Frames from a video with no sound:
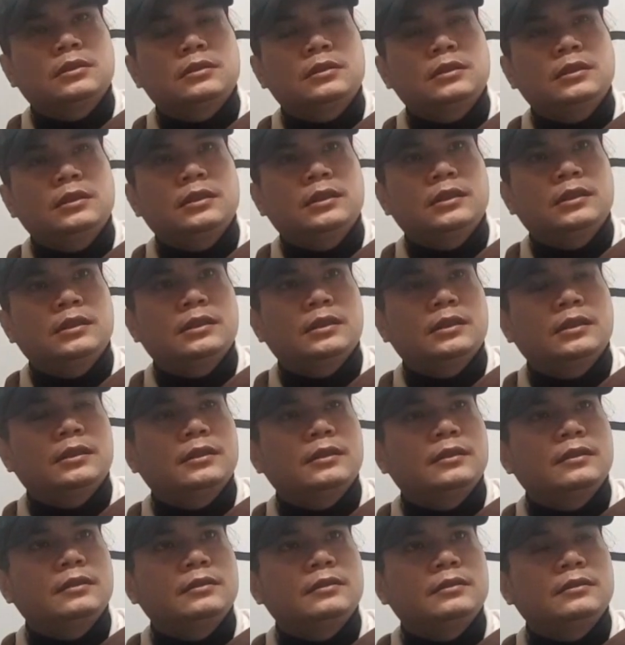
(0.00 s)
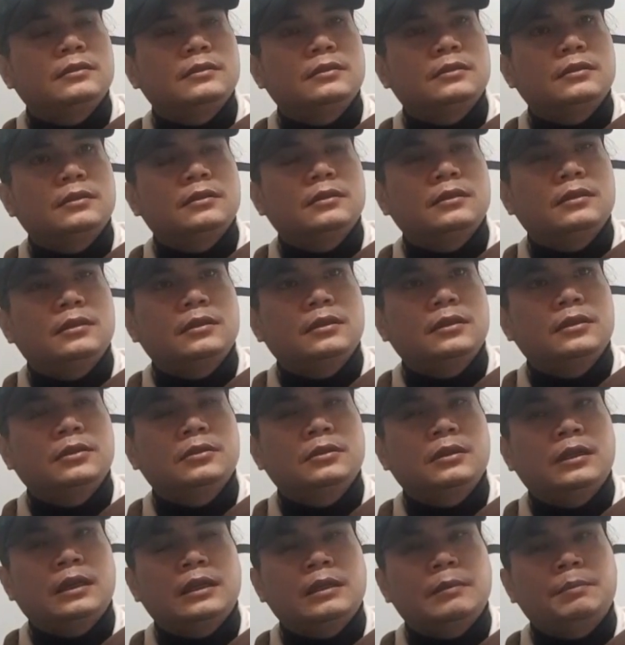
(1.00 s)
Kasi
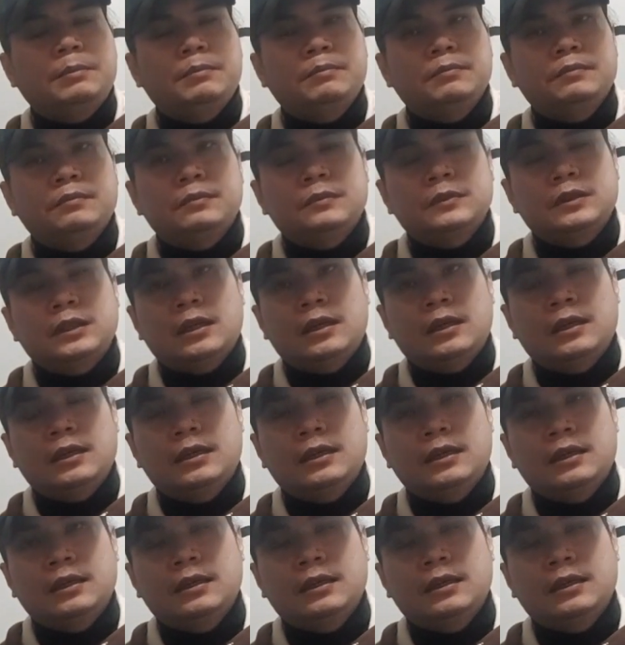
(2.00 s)
yun nga sa